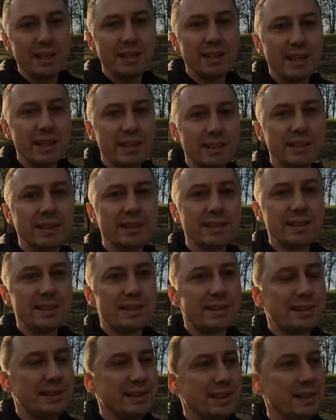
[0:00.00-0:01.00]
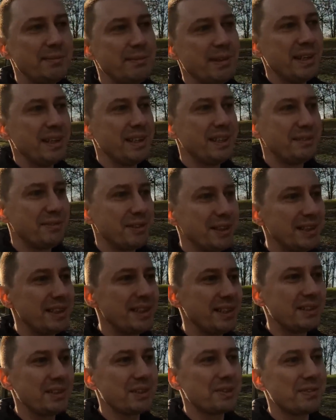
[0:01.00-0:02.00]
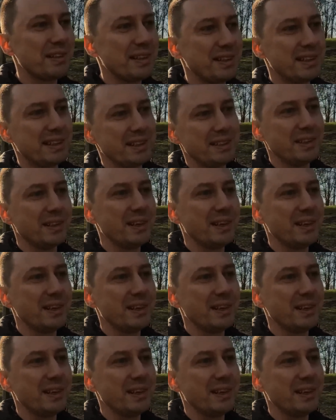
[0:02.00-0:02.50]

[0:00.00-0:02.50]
i nagle z dniem 24